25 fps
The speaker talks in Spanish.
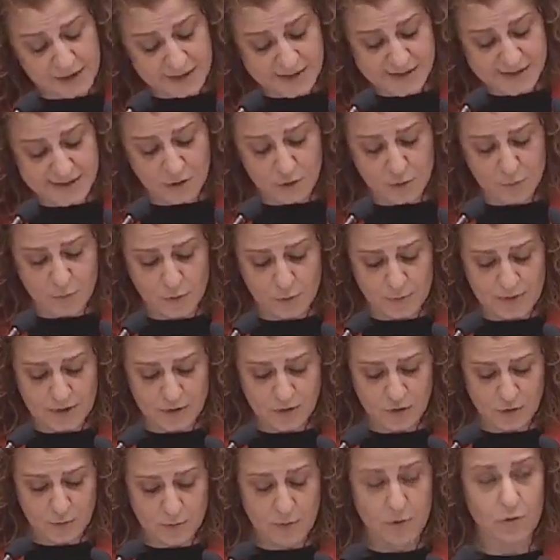y se
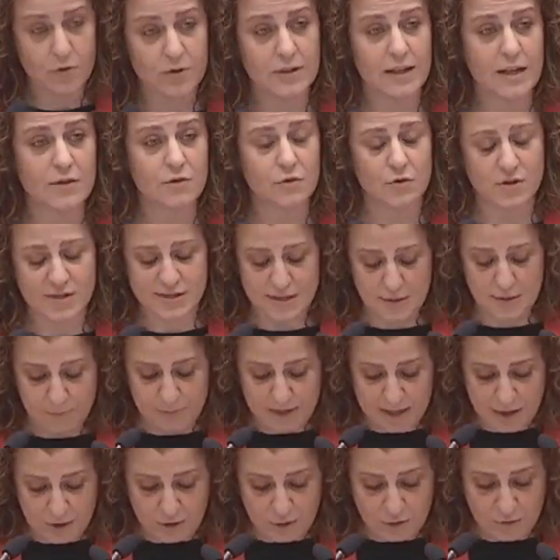comprometió, por lo tanto, este
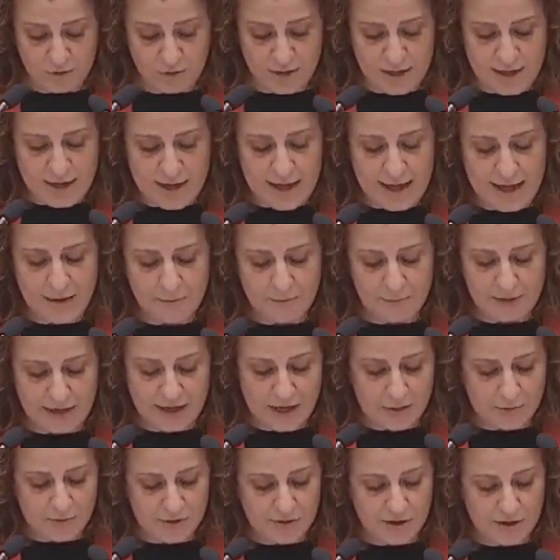Pleno
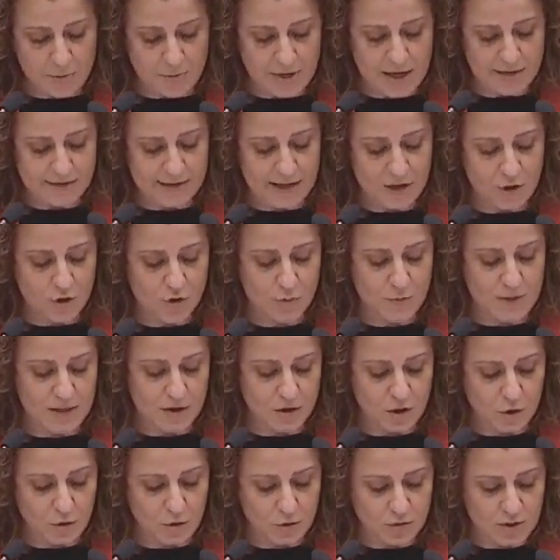ampliar Bicimat a los
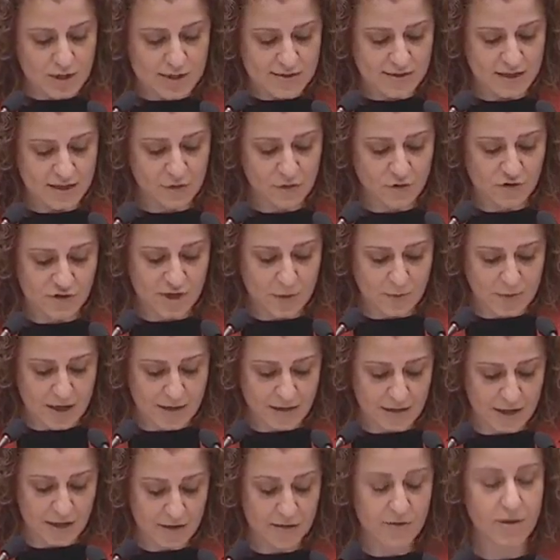21 distritos de
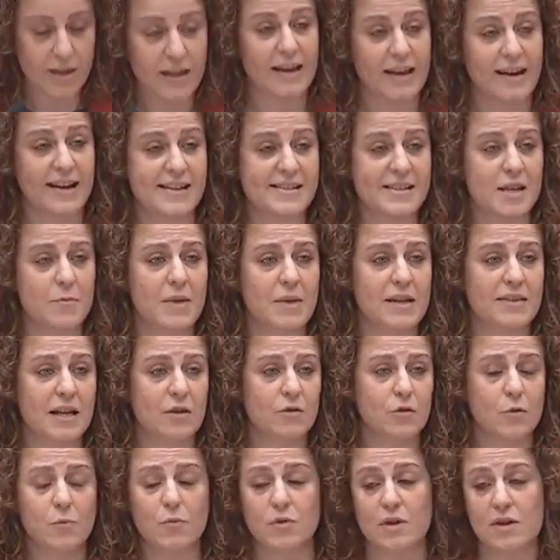Madrid en este
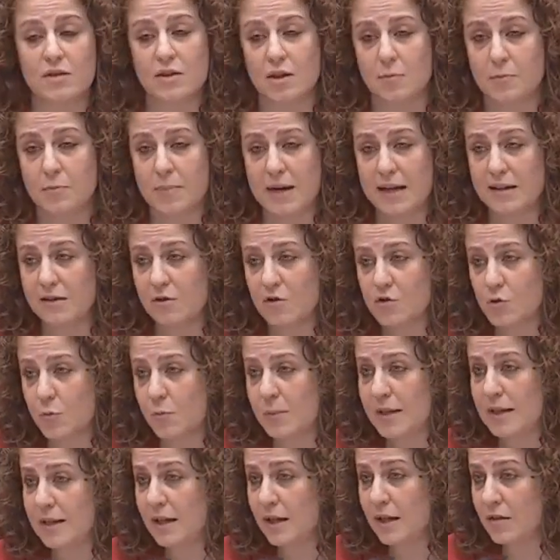mandato municipal
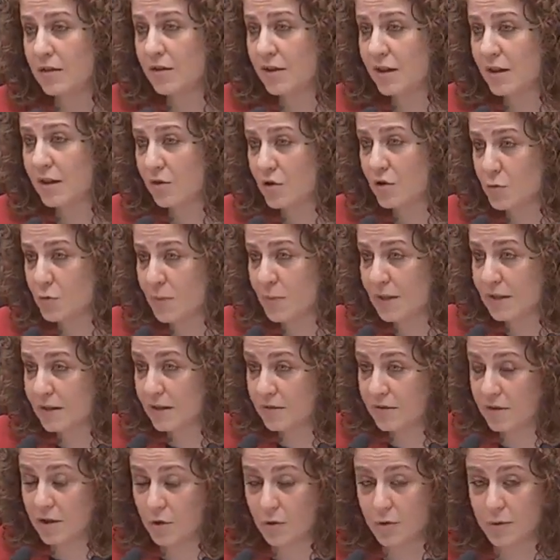
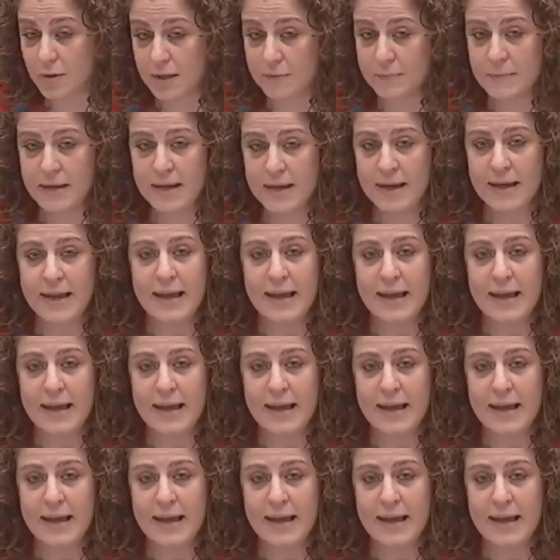2015-2019.